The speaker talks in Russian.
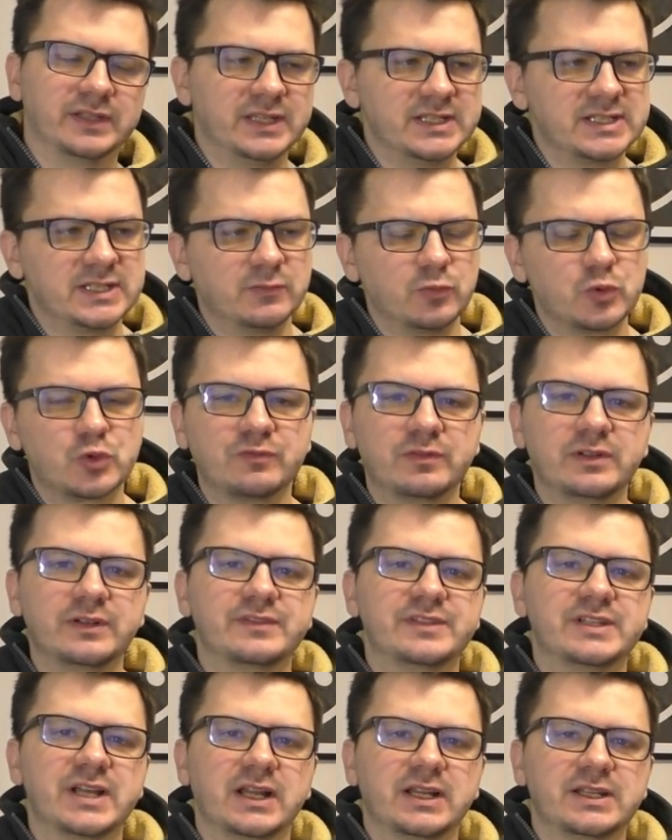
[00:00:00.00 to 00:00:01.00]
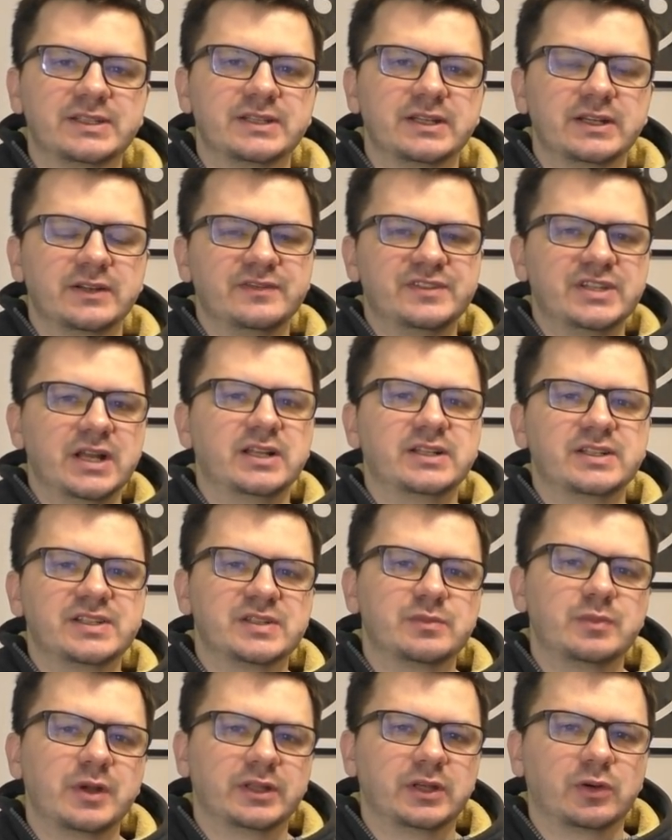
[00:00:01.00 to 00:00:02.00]
Если уж вы взялись, взяли на
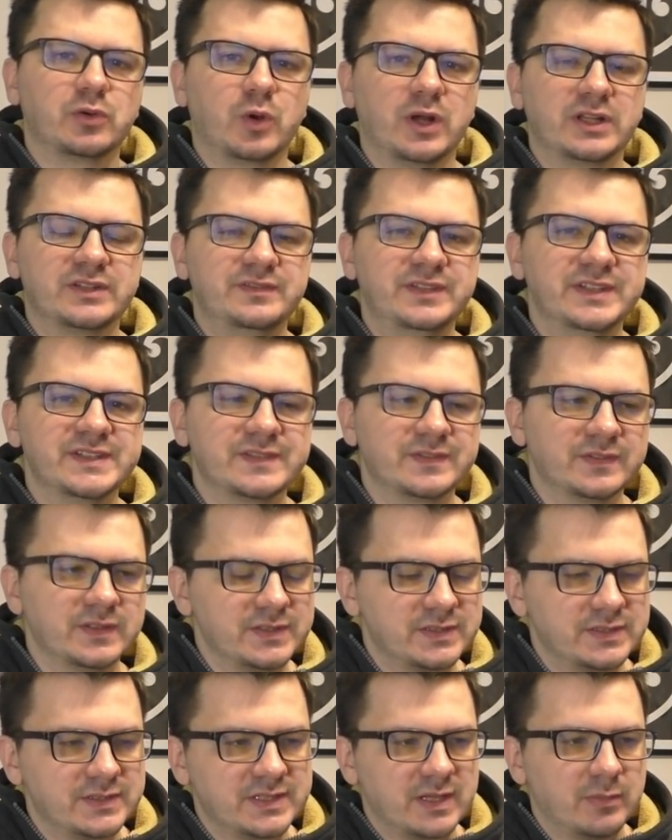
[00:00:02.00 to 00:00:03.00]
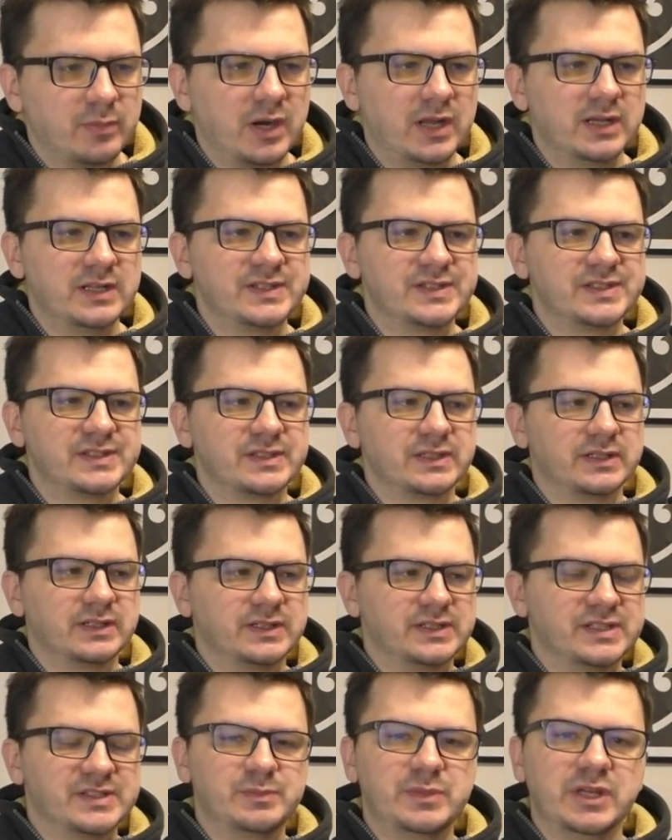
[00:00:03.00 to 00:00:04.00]
себя такую ответственность, собрались с
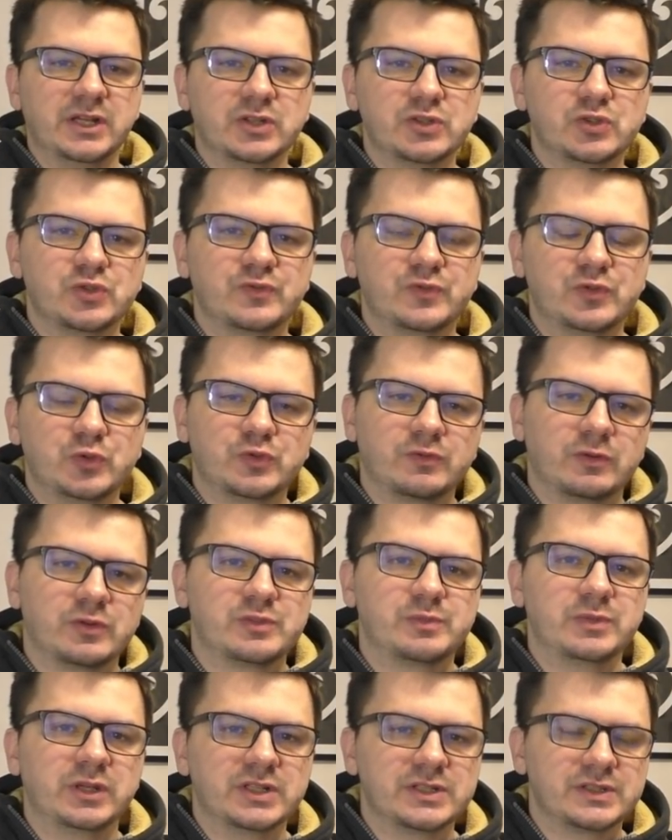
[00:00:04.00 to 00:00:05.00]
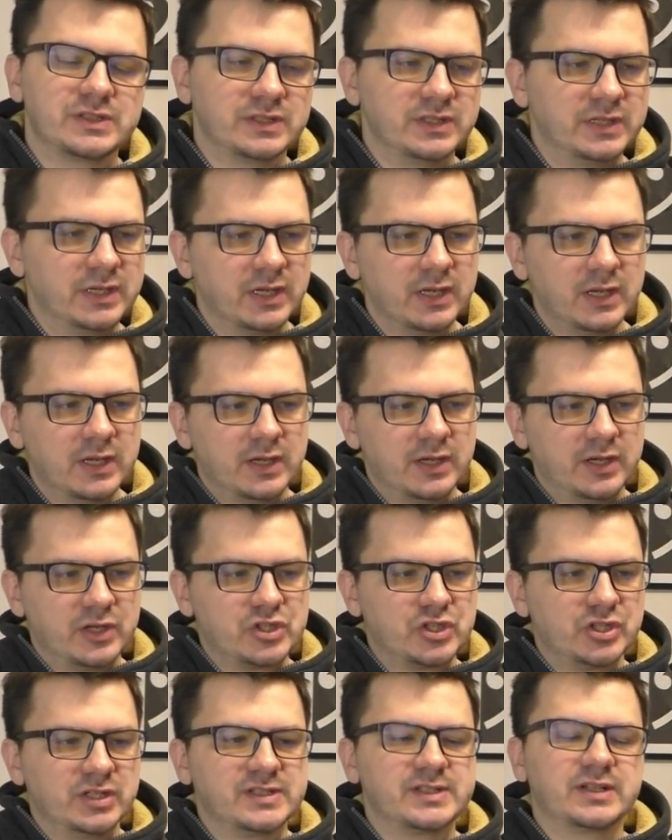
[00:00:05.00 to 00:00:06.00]
э, смелостью, всю свою смелость и
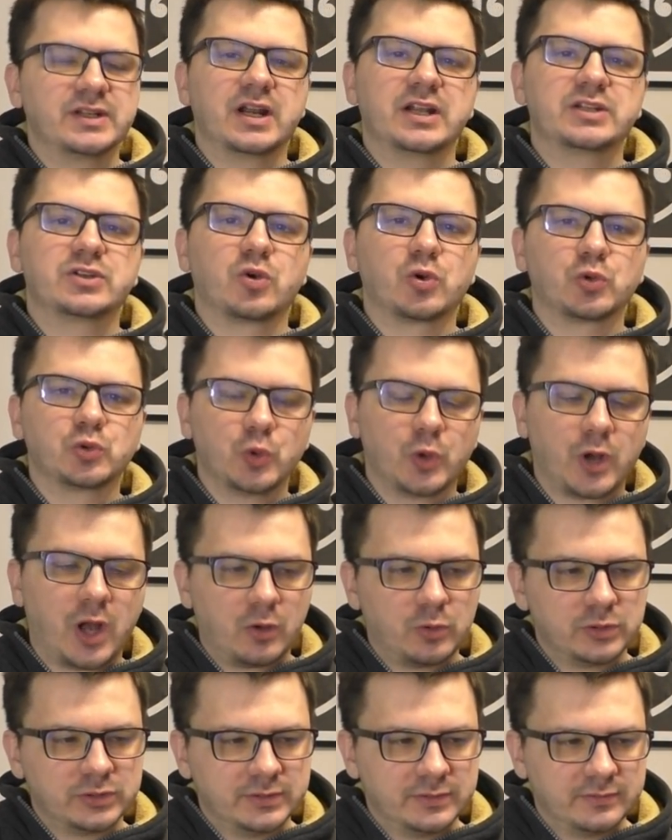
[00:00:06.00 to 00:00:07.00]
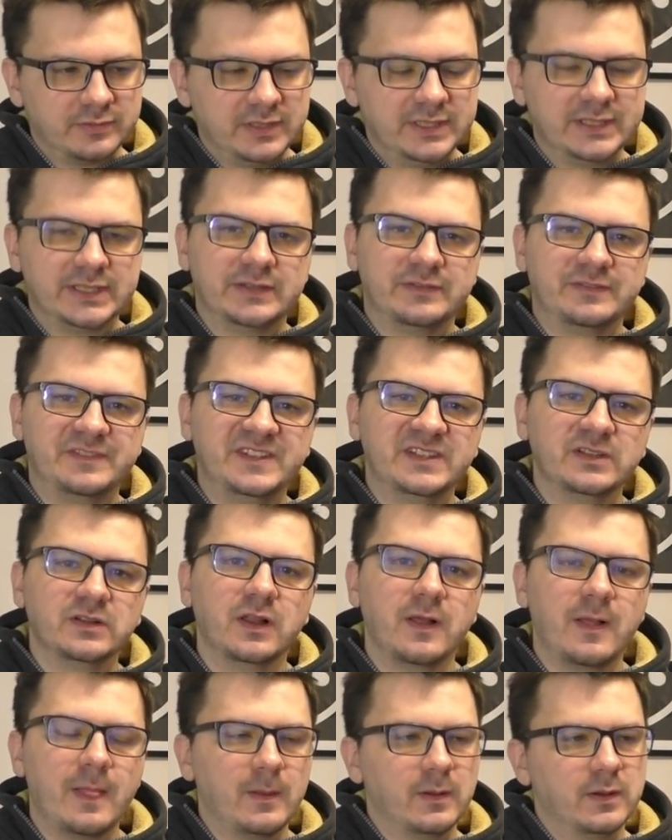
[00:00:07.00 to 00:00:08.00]
решили сыграть крутой какой-то великий
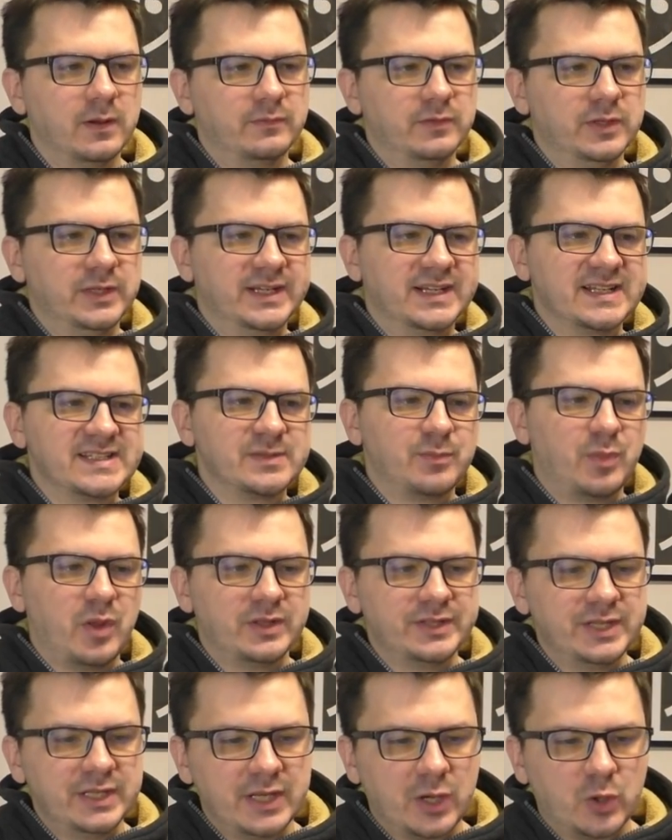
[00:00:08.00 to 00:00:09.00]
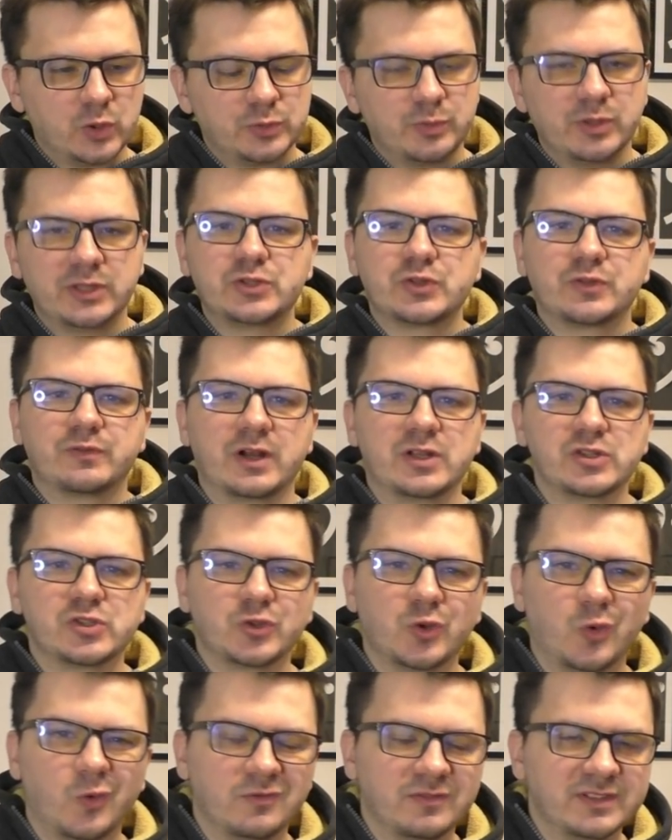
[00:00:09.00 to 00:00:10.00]
фил, великое заполнение, какую-то мелодическую фразу,
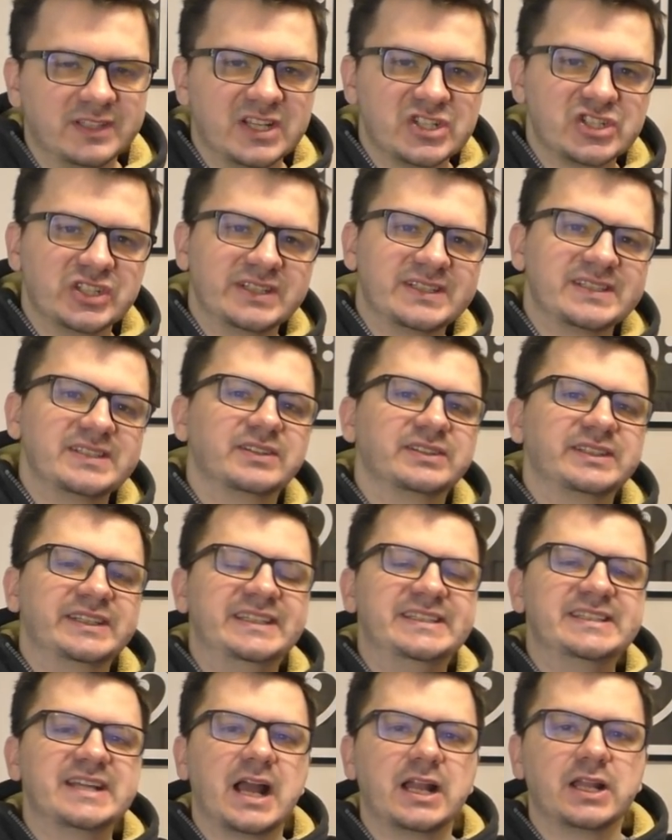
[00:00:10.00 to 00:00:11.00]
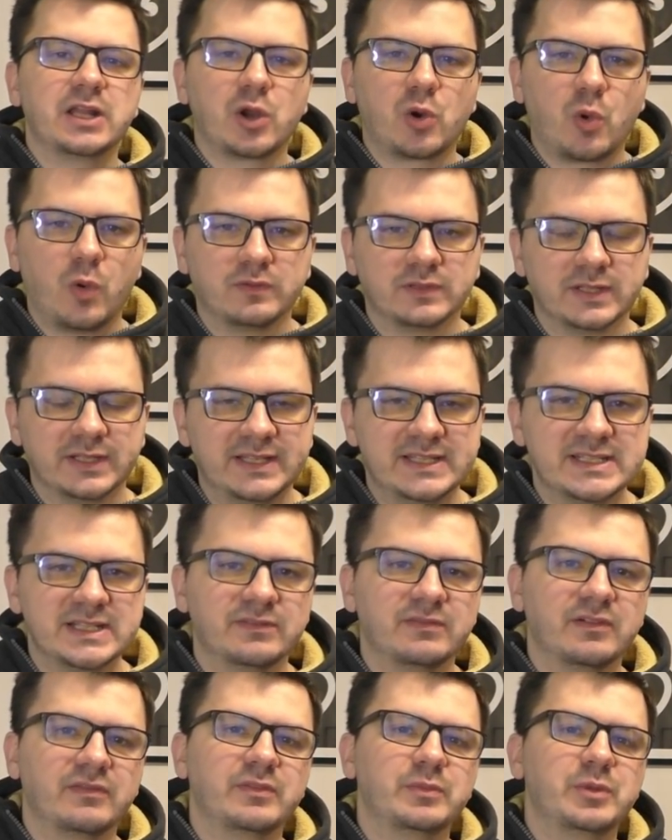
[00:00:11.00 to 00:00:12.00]
то вы должны это сделать идеально ровно.
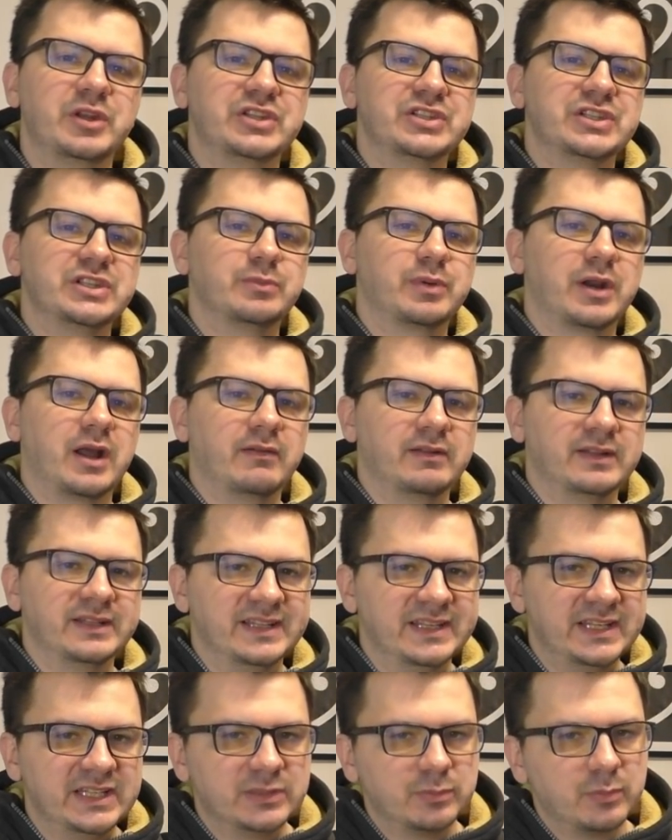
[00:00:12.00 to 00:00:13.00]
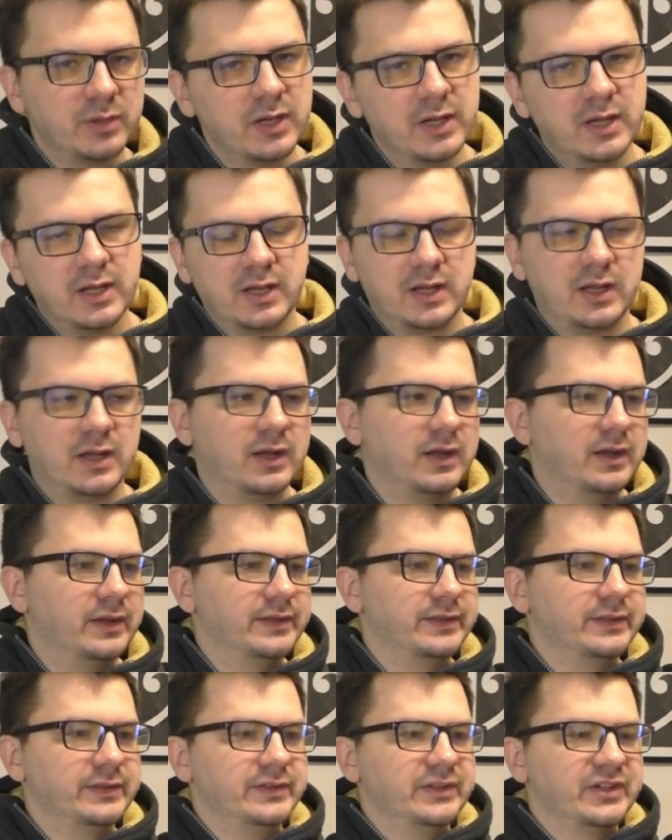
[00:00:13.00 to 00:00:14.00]
Если вы выберете неправильный ритм,
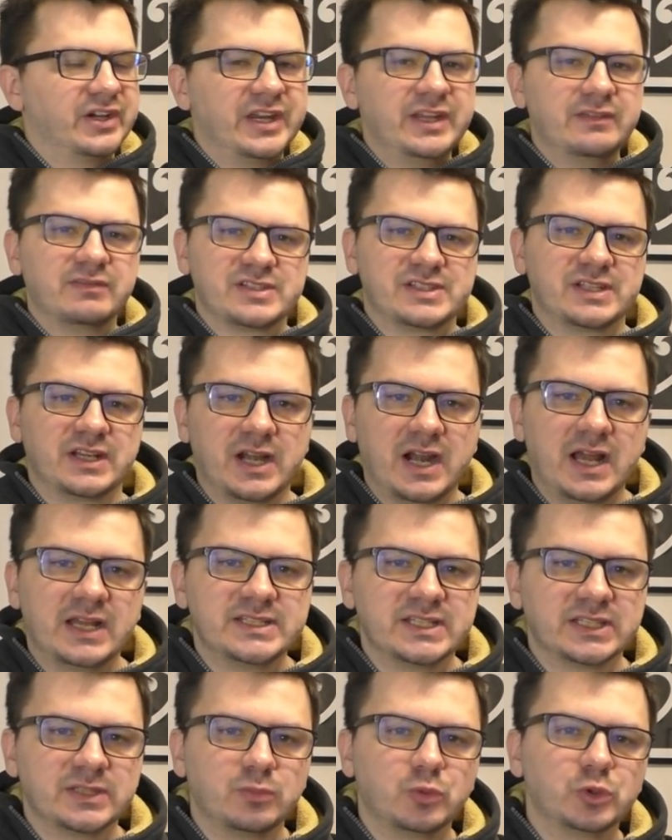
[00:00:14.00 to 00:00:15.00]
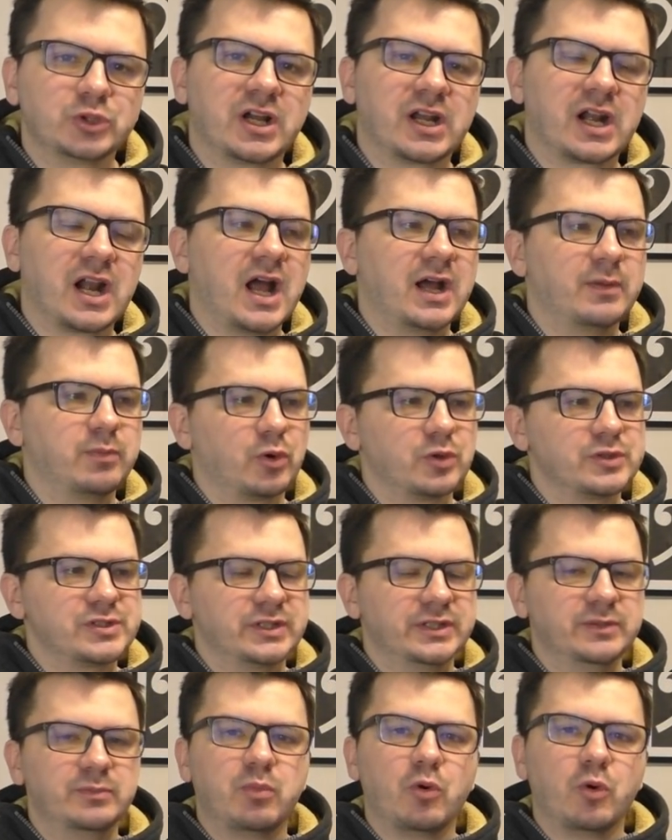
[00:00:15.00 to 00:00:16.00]
э, криво сыграете, это будет крах
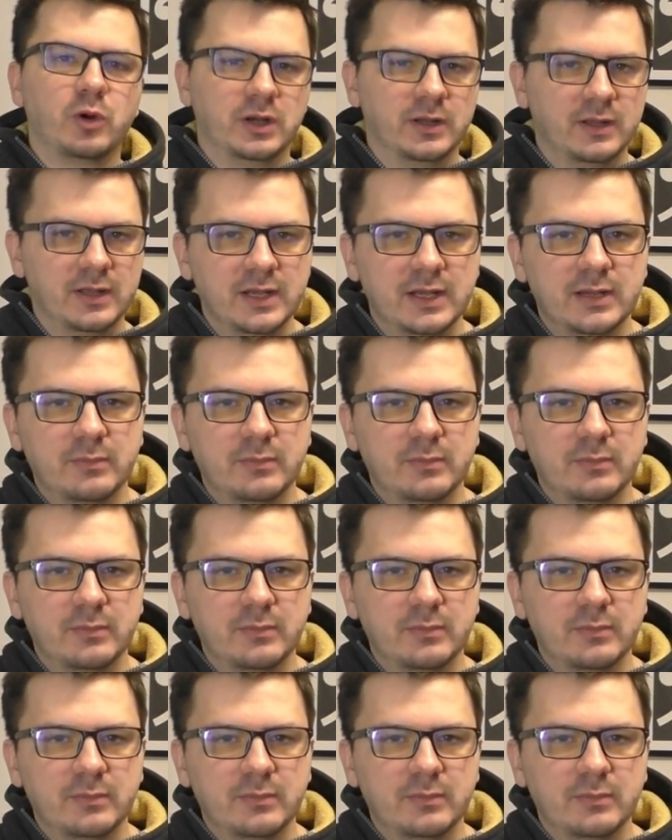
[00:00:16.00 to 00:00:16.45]
просто и боль.